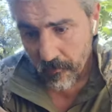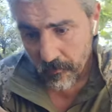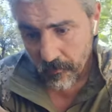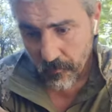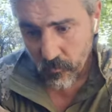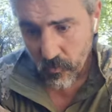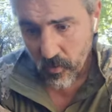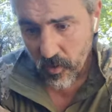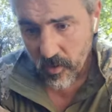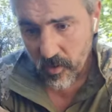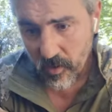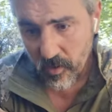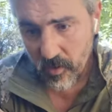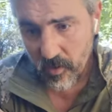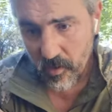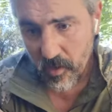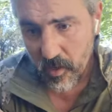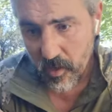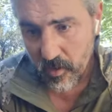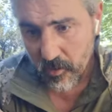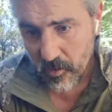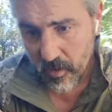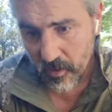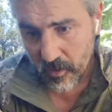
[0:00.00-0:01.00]
ну, я не
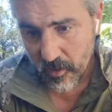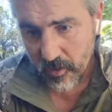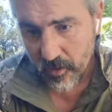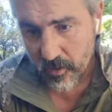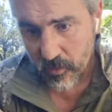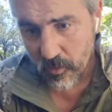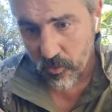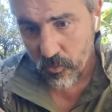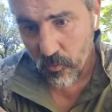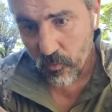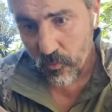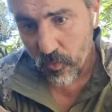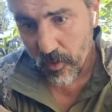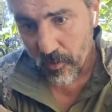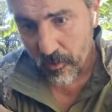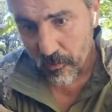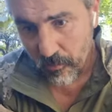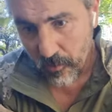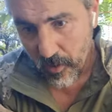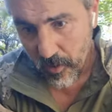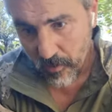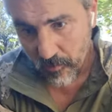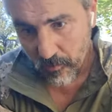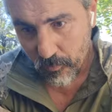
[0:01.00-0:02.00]
знаю, на Россию
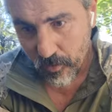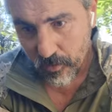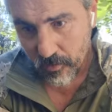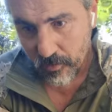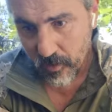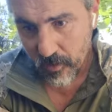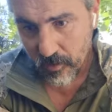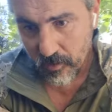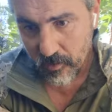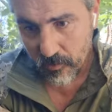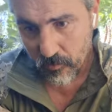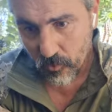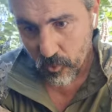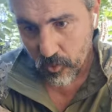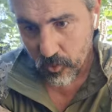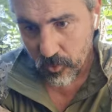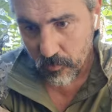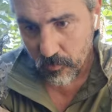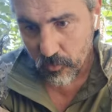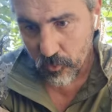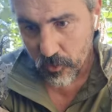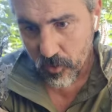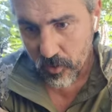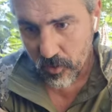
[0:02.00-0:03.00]
воевать, блин, для того,
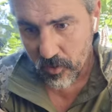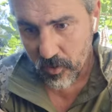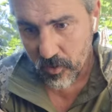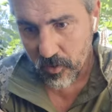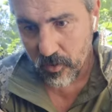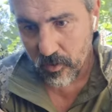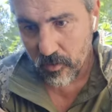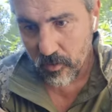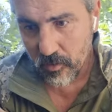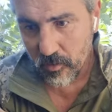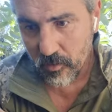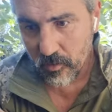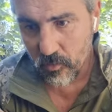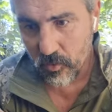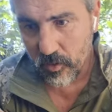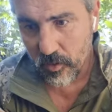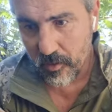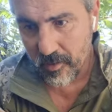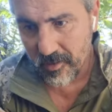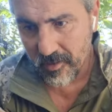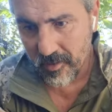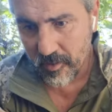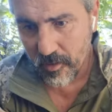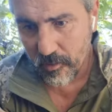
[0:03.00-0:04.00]
чтобы учить их
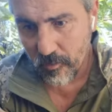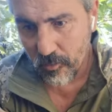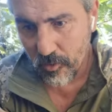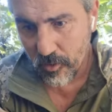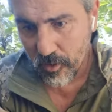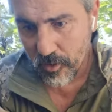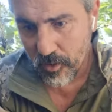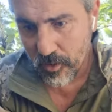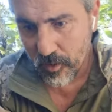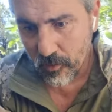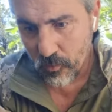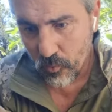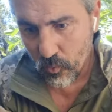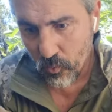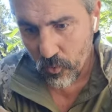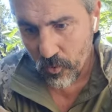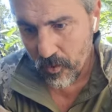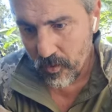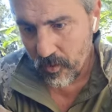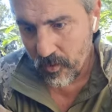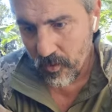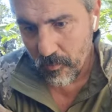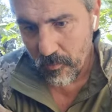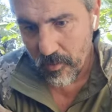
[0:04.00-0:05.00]
украинскому языку
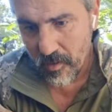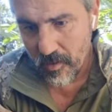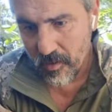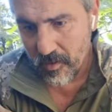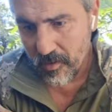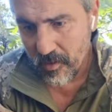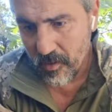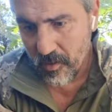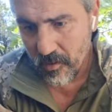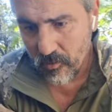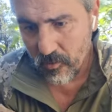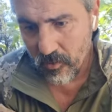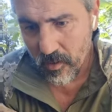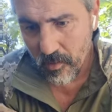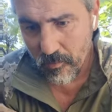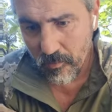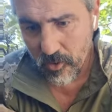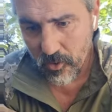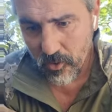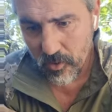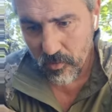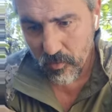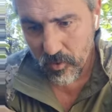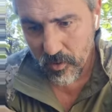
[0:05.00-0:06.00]
или там, я не знаю, куда мы
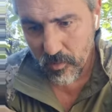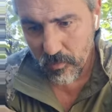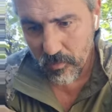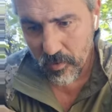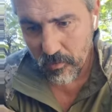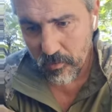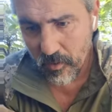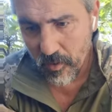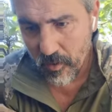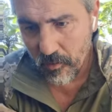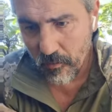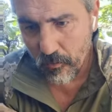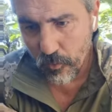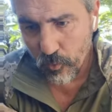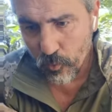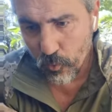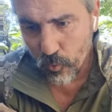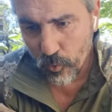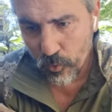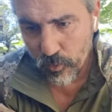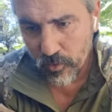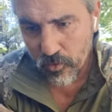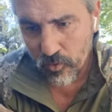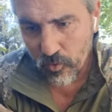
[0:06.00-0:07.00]
еще можем побегать, в
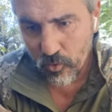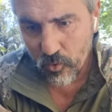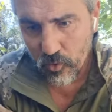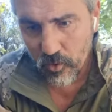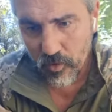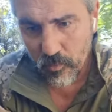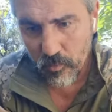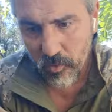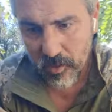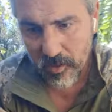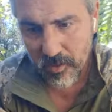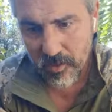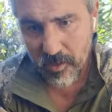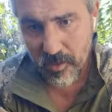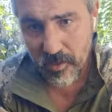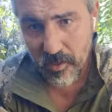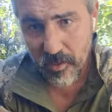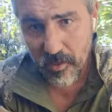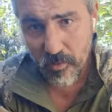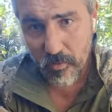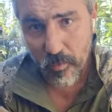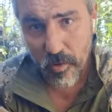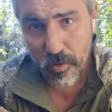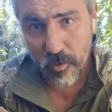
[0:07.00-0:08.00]
Турцию, кто там у нас
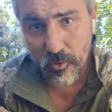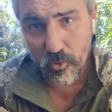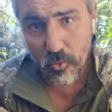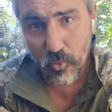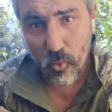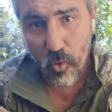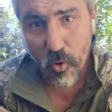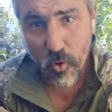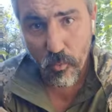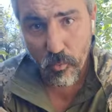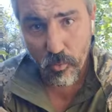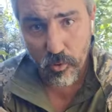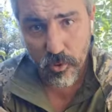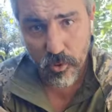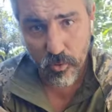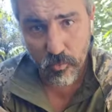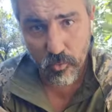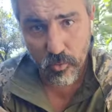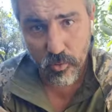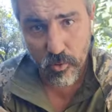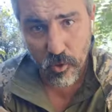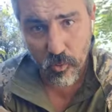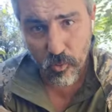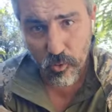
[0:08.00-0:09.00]
соседи, Молдову
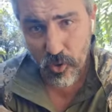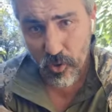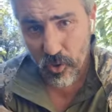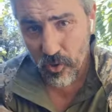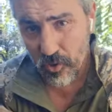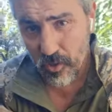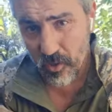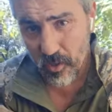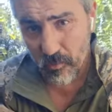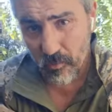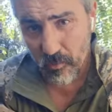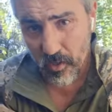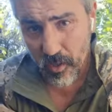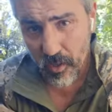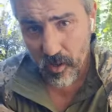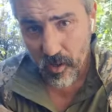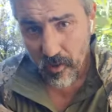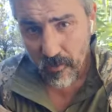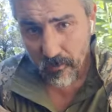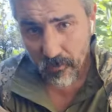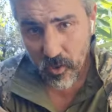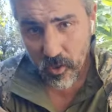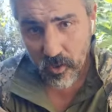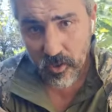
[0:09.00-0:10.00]
чему-то учить там, да,
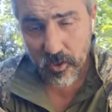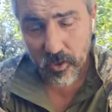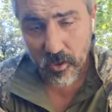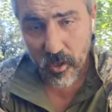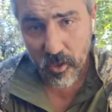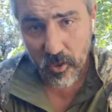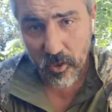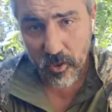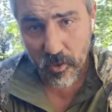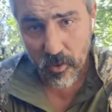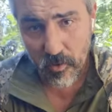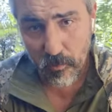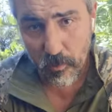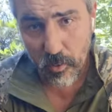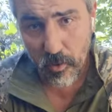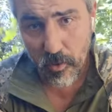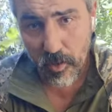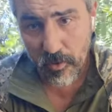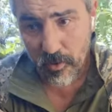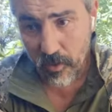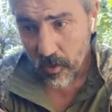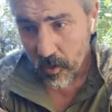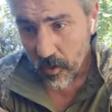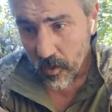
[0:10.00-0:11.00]
как старшие
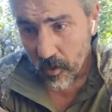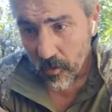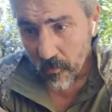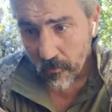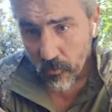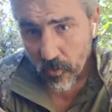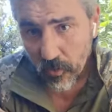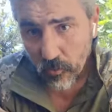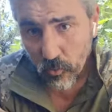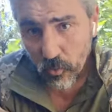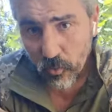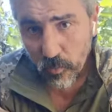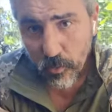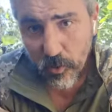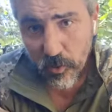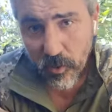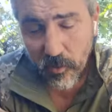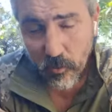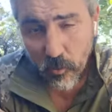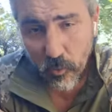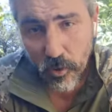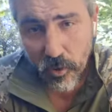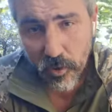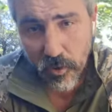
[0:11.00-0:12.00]
братья. Да тут бы
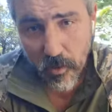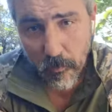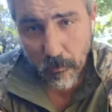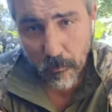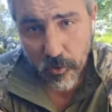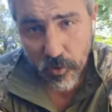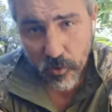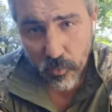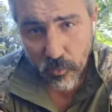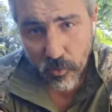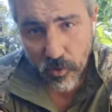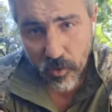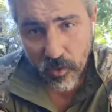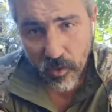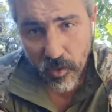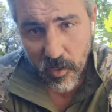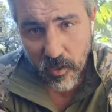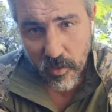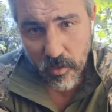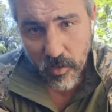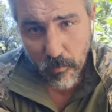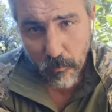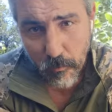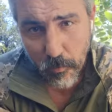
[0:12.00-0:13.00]
такой кипиш в
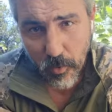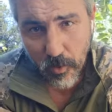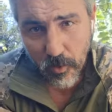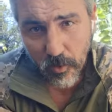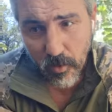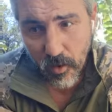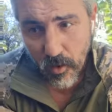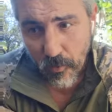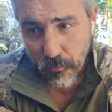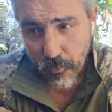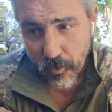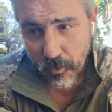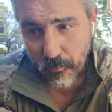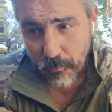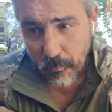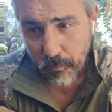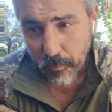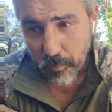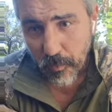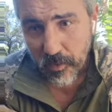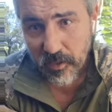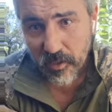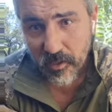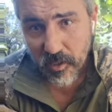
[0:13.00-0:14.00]
Украине был, нафиг.
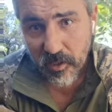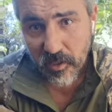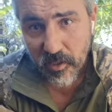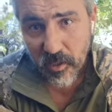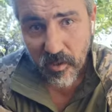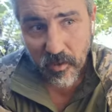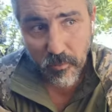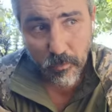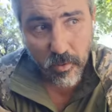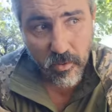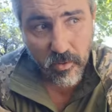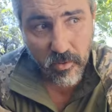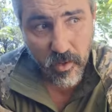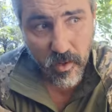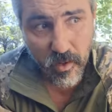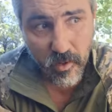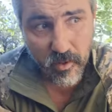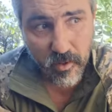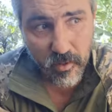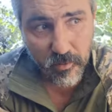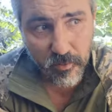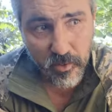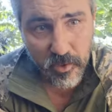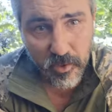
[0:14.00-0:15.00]
Посносили бы
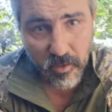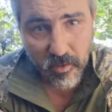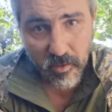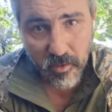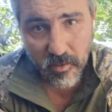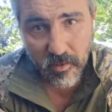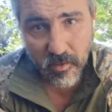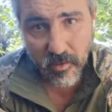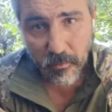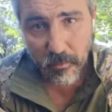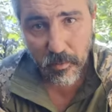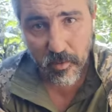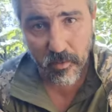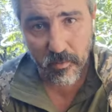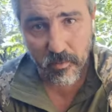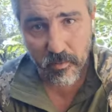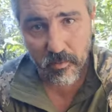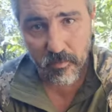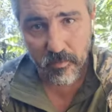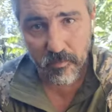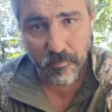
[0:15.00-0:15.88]
нахрен всех этих, блин,